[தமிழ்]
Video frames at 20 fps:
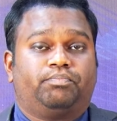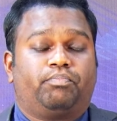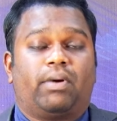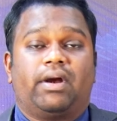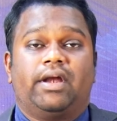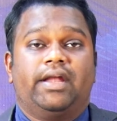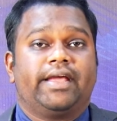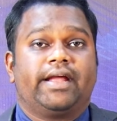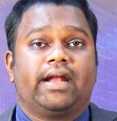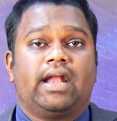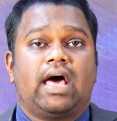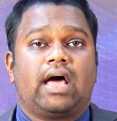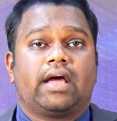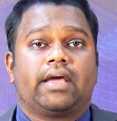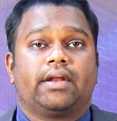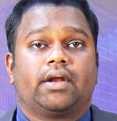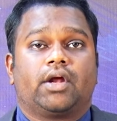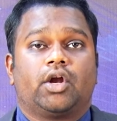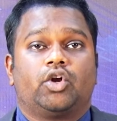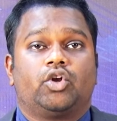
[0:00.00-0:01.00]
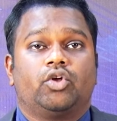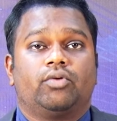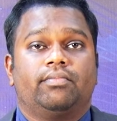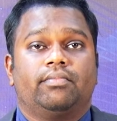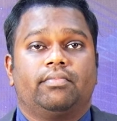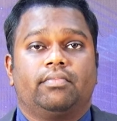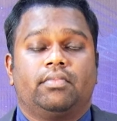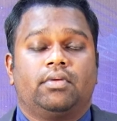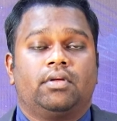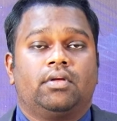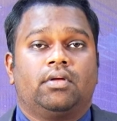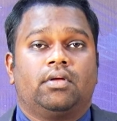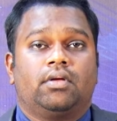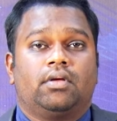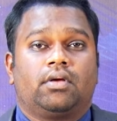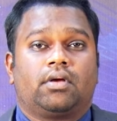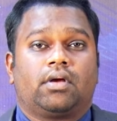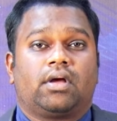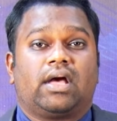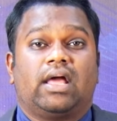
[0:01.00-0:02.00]
பள்ளிகளாக இருக்கட்டும்
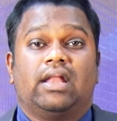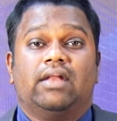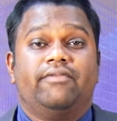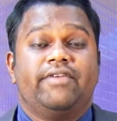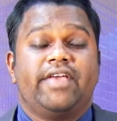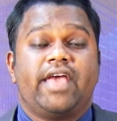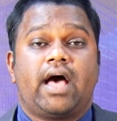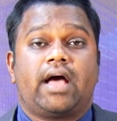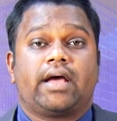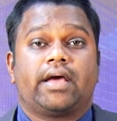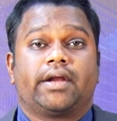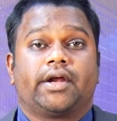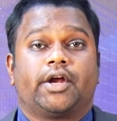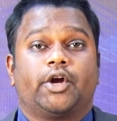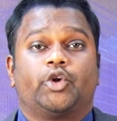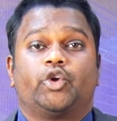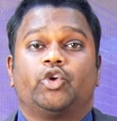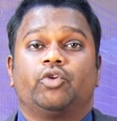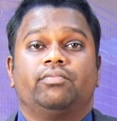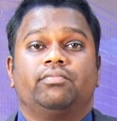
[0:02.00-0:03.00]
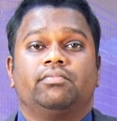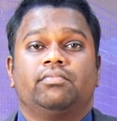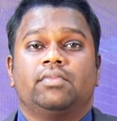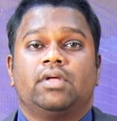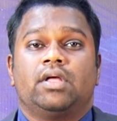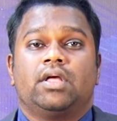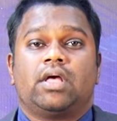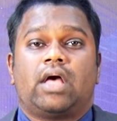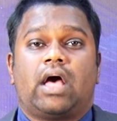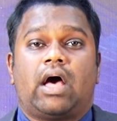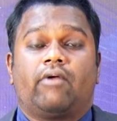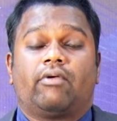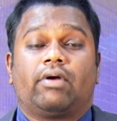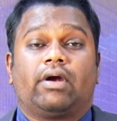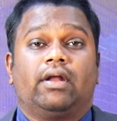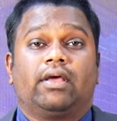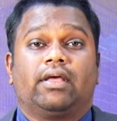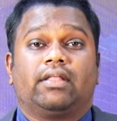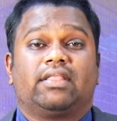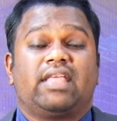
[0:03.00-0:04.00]
கல்வியாக இருக்கட்டும்
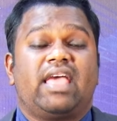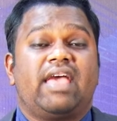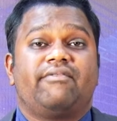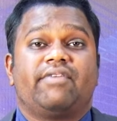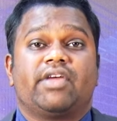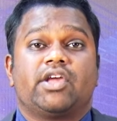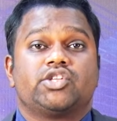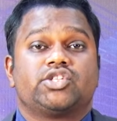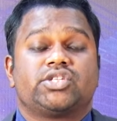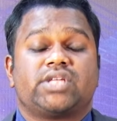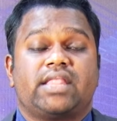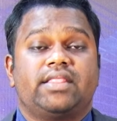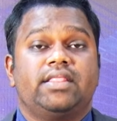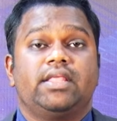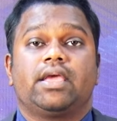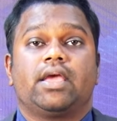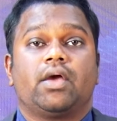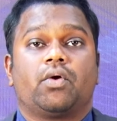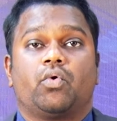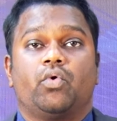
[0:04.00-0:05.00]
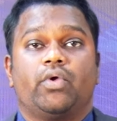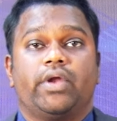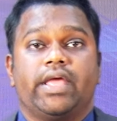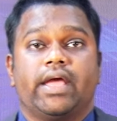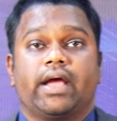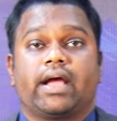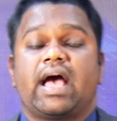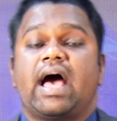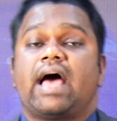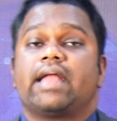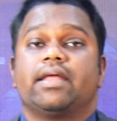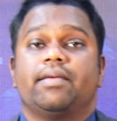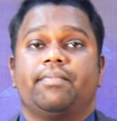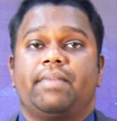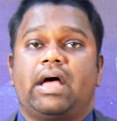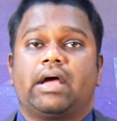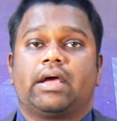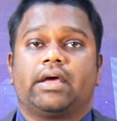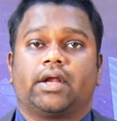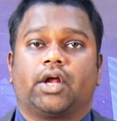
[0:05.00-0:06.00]
அவர்களுக்கு தேவைகள் சந்திக்கக்கூடிய
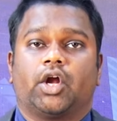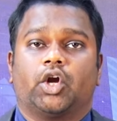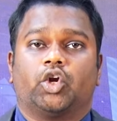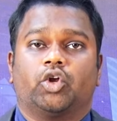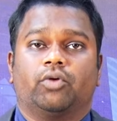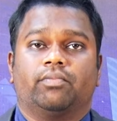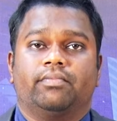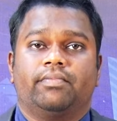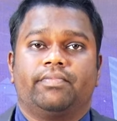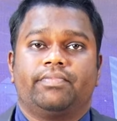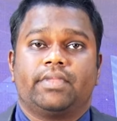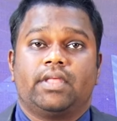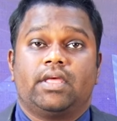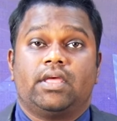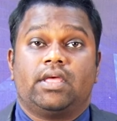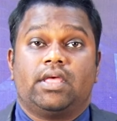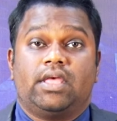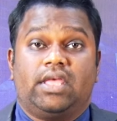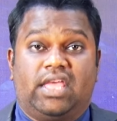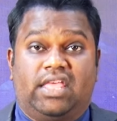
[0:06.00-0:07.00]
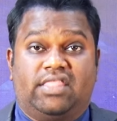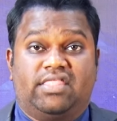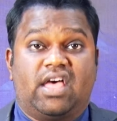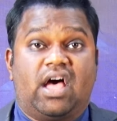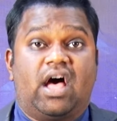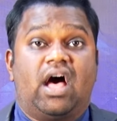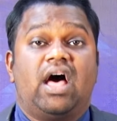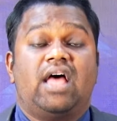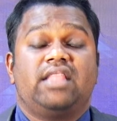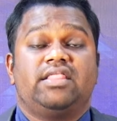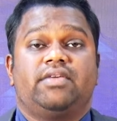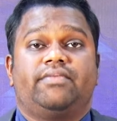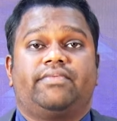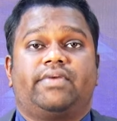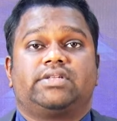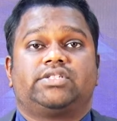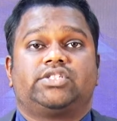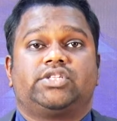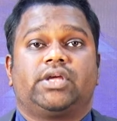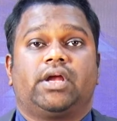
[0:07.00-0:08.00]
காரியமாக இருக்கட்டும் இந்த
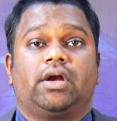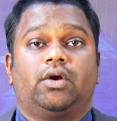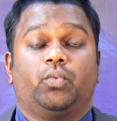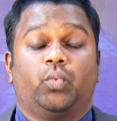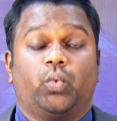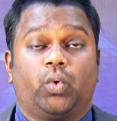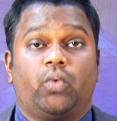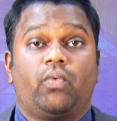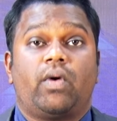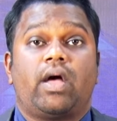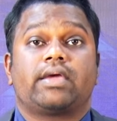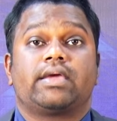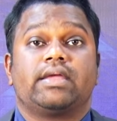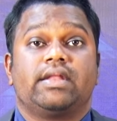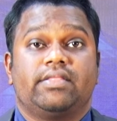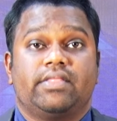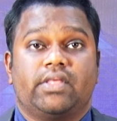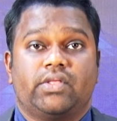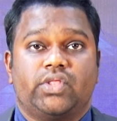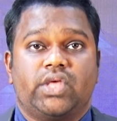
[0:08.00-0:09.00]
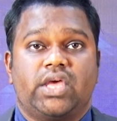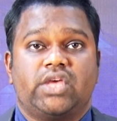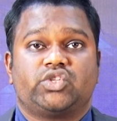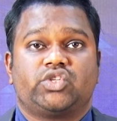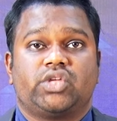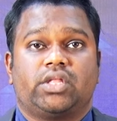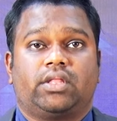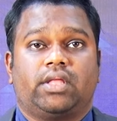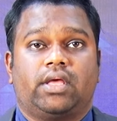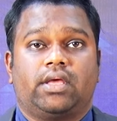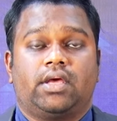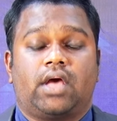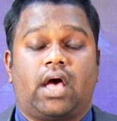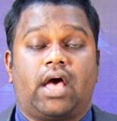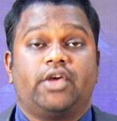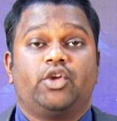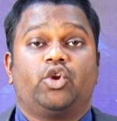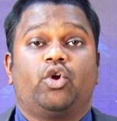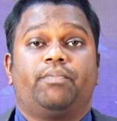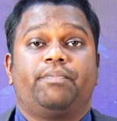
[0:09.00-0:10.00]
ஆதிவாசிகள் உருவாக்கின இந்த தேசத்தை
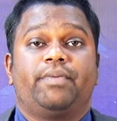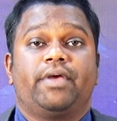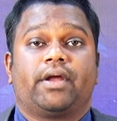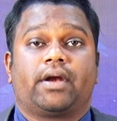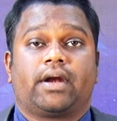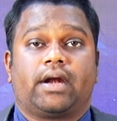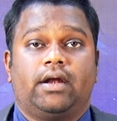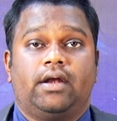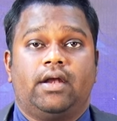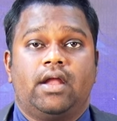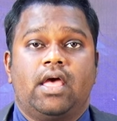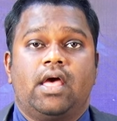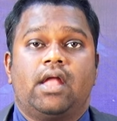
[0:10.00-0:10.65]
ஐரோப்பியர்கள்